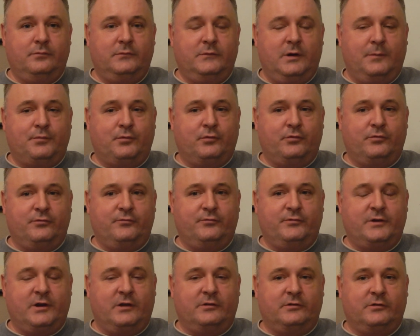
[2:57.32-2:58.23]
я просто
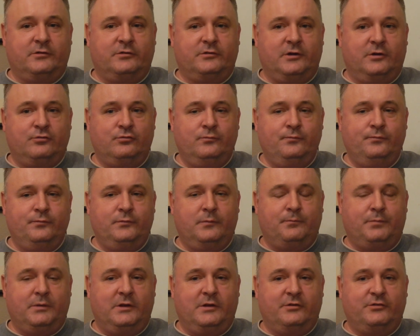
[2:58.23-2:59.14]
вкратце расскажу
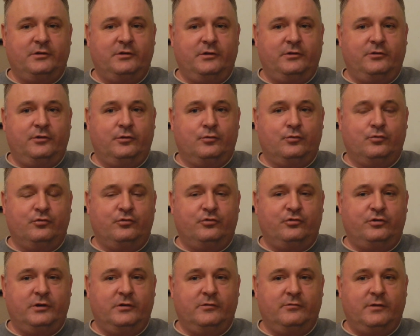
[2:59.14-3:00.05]
положение
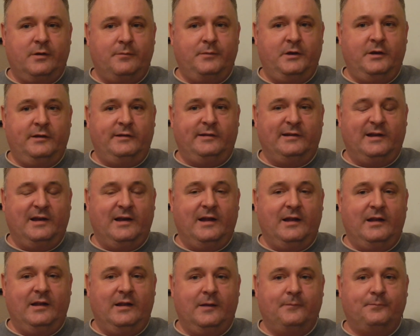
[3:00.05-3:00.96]
текущее в Америке
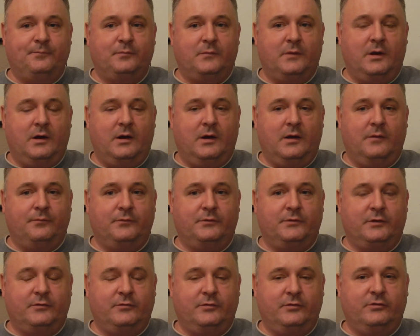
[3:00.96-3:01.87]
реальное, а
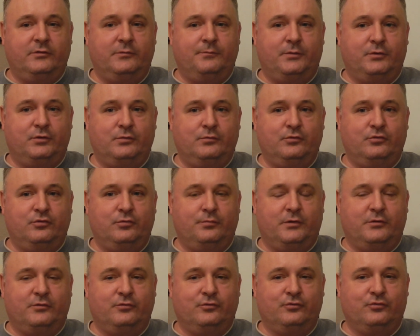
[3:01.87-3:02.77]
соответственно потом еще
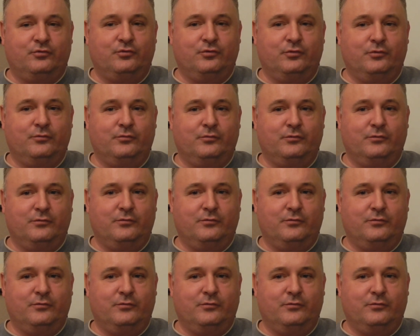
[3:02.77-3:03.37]
послушаю